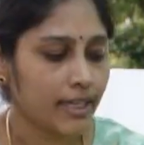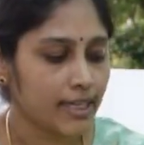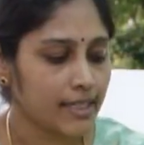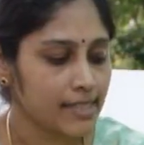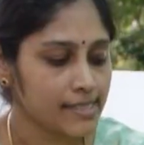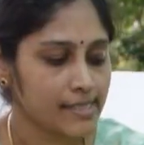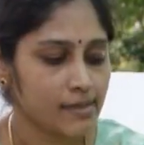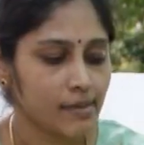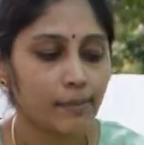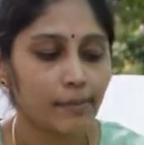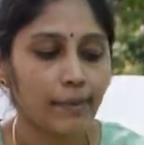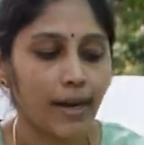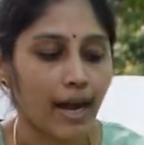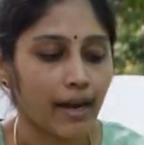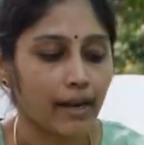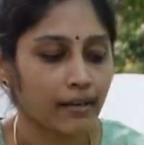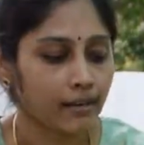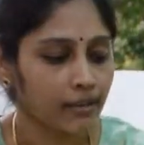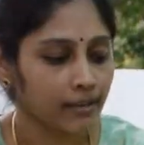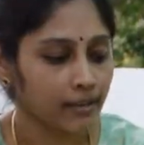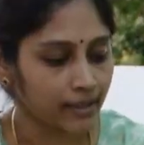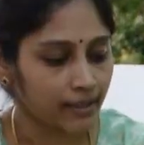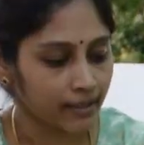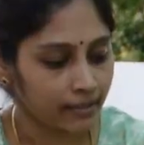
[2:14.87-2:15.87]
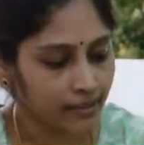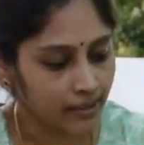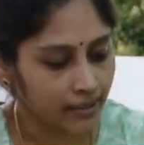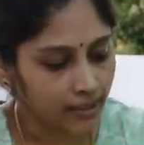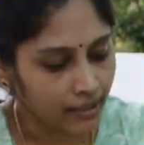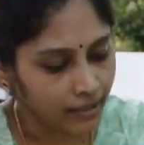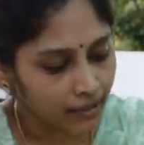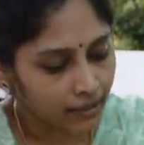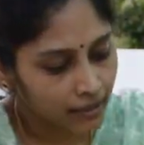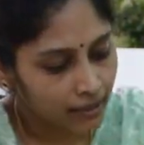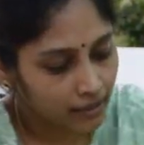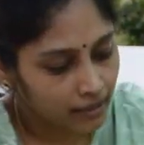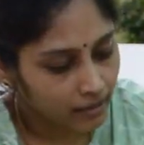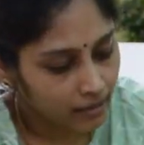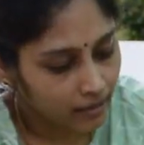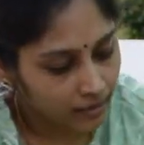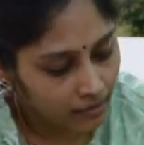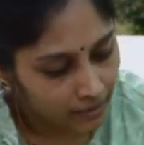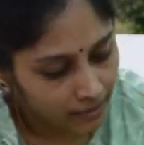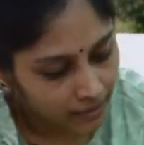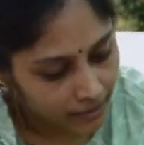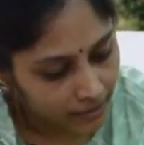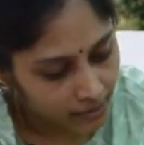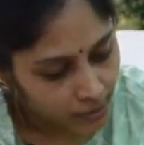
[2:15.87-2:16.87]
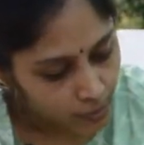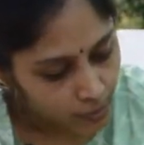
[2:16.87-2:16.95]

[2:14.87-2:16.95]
కనీసం ప్లాంట్ అనేది ఇక్కడ